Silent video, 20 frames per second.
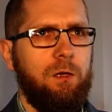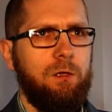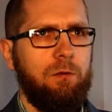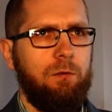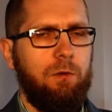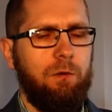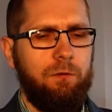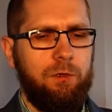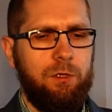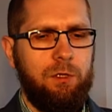Są
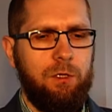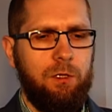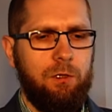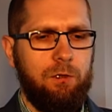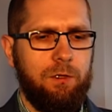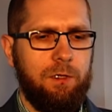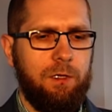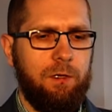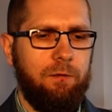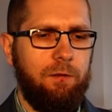to wyścigi
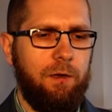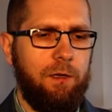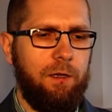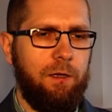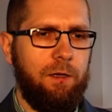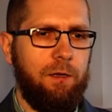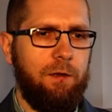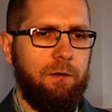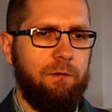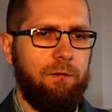
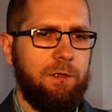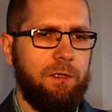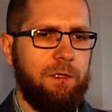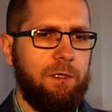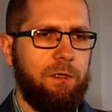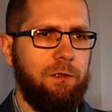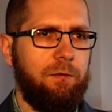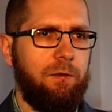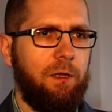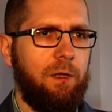rozgrywane w
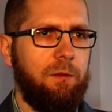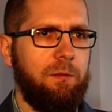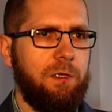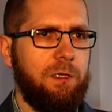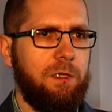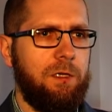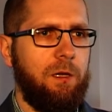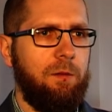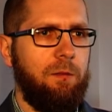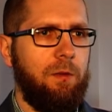zasadzie w takim
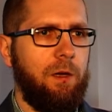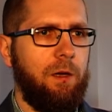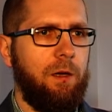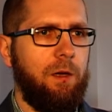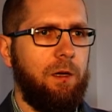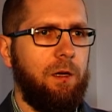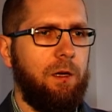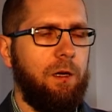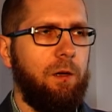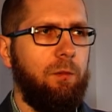systemie
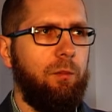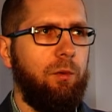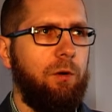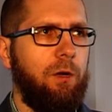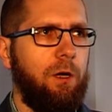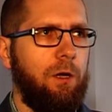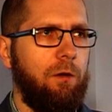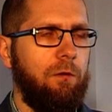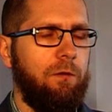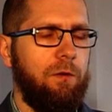e,
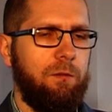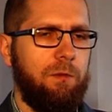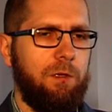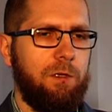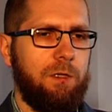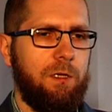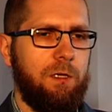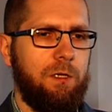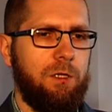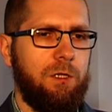pucharowym, to
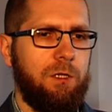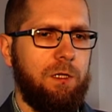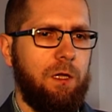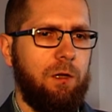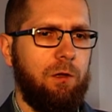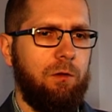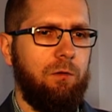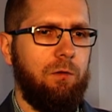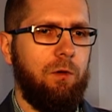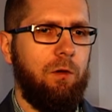znaczy
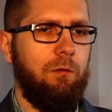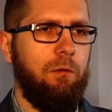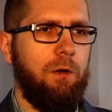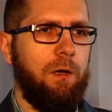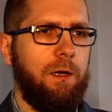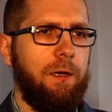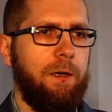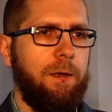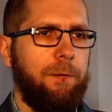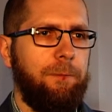startują
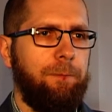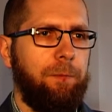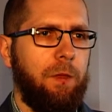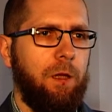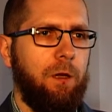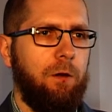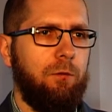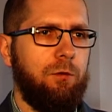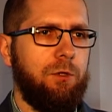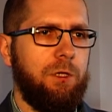
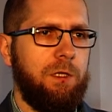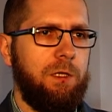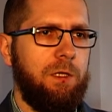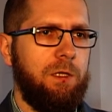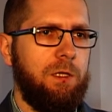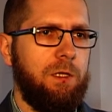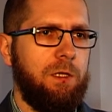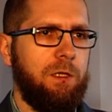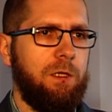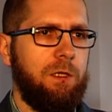e,
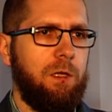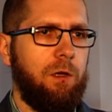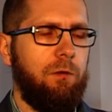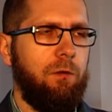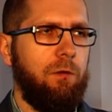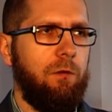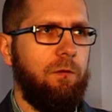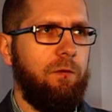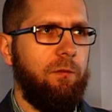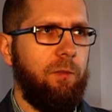uczestnicy
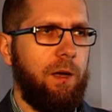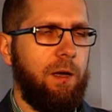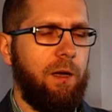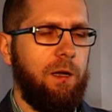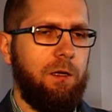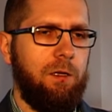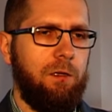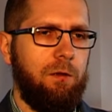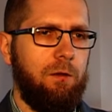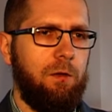startują w
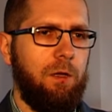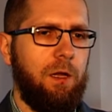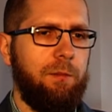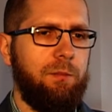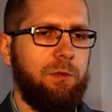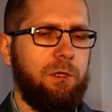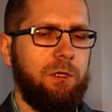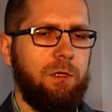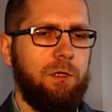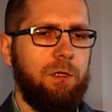parach, no i
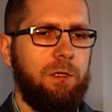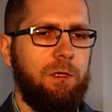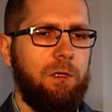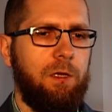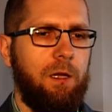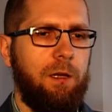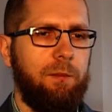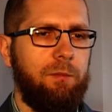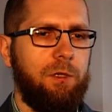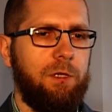lepszy,
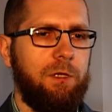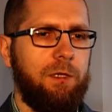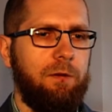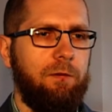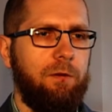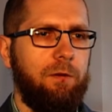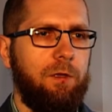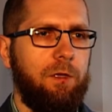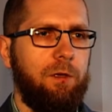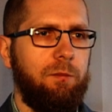lepszy
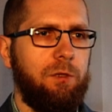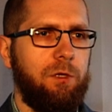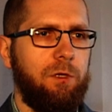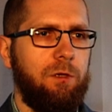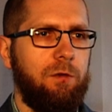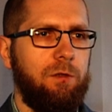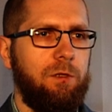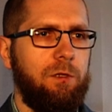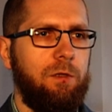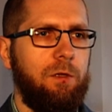zawodnik
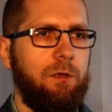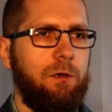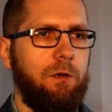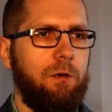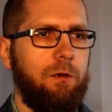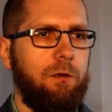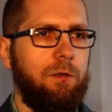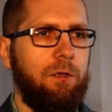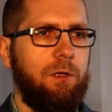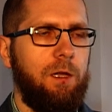przechodzi
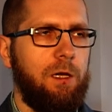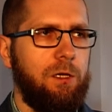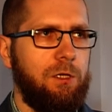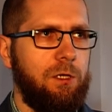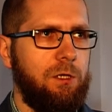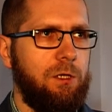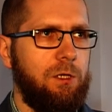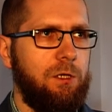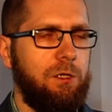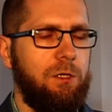do
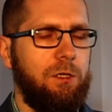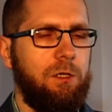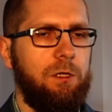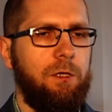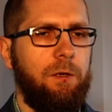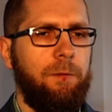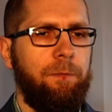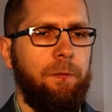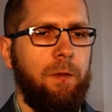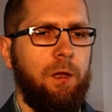dalszej
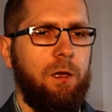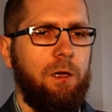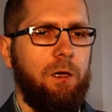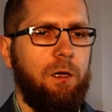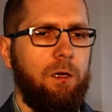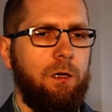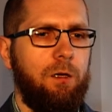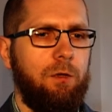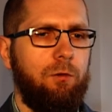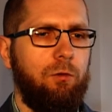części
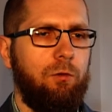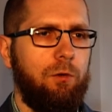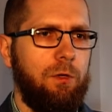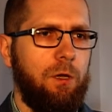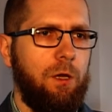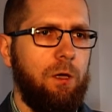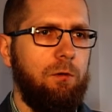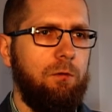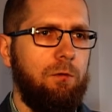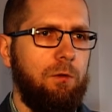e,
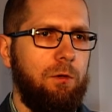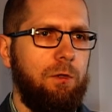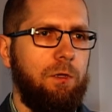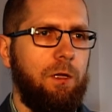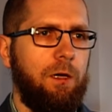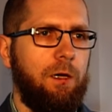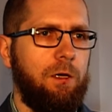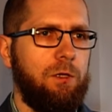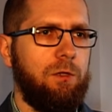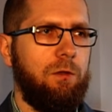turnieju, no i
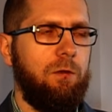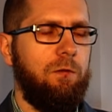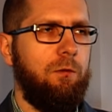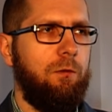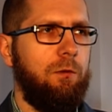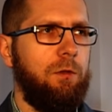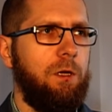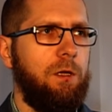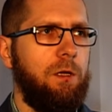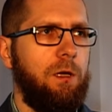tak aż do
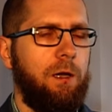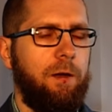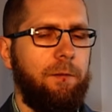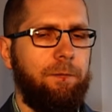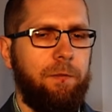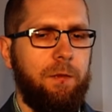wyłonienia